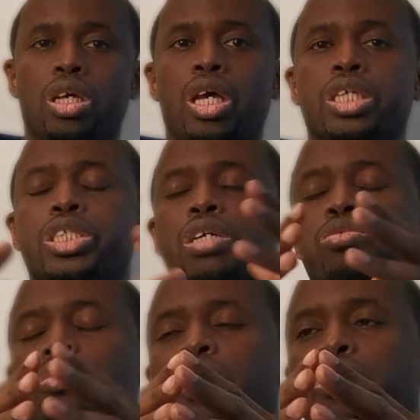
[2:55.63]
Et à
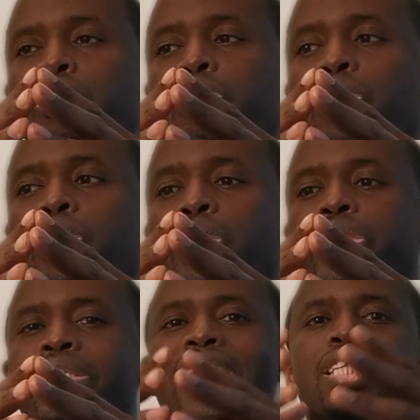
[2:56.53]
chaque fois que
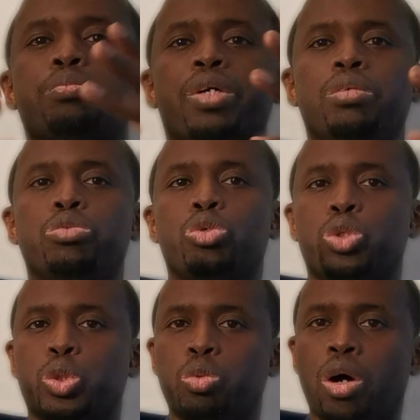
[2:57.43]
s'exprime
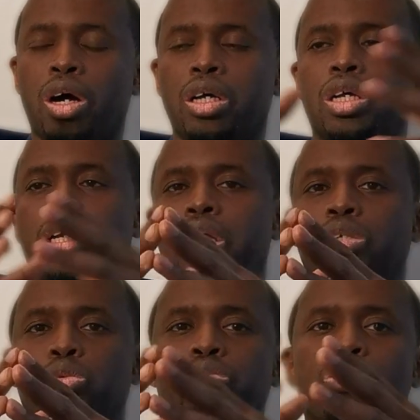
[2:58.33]
ce choix,
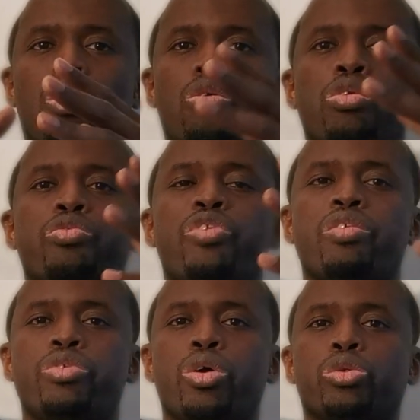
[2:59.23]
et souvent en
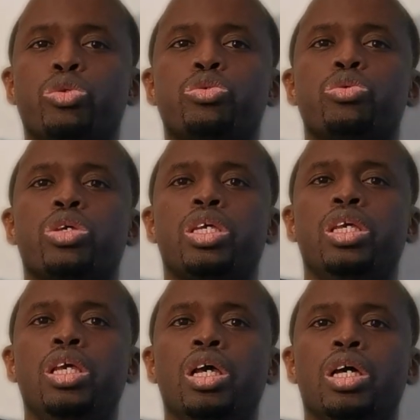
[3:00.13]
faveur de ceux
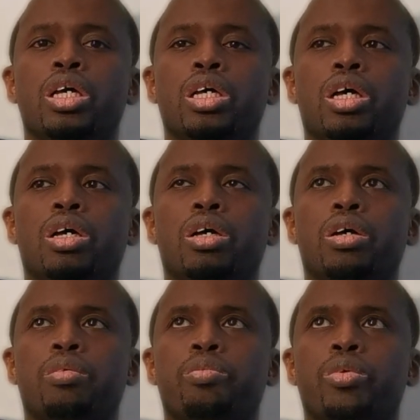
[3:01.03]
qui euh,